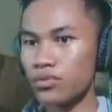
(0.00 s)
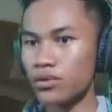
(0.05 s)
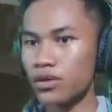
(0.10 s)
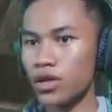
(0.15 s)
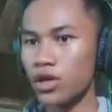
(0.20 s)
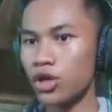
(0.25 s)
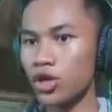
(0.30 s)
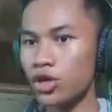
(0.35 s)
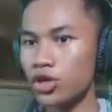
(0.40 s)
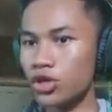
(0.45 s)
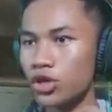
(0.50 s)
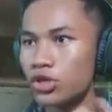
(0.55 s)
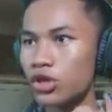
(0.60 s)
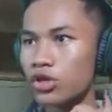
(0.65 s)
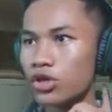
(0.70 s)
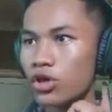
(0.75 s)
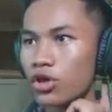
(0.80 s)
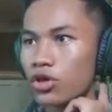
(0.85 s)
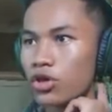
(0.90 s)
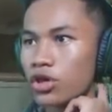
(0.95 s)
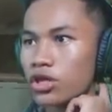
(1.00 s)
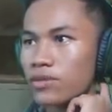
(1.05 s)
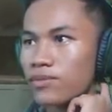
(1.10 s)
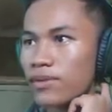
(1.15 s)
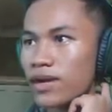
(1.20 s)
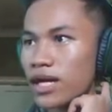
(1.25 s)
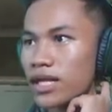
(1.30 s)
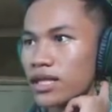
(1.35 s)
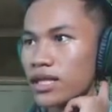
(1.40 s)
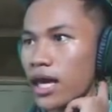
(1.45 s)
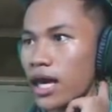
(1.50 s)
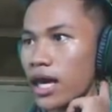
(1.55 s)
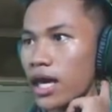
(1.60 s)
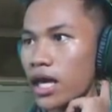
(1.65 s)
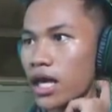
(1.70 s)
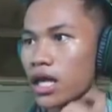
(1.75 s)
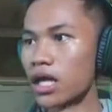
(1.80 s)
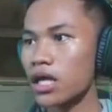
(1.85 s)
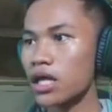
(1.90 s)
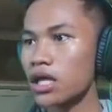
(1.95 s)
Ayo, ayo, ayo, ayo, kita berangkat. Eh,
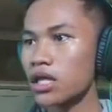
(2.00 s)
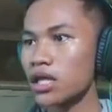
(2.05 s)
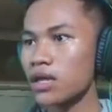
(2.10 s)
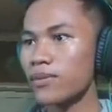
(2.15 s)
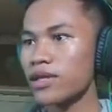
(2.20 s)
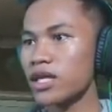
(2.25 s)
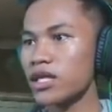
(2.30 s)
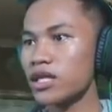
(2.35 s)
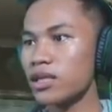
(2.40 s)
teman kita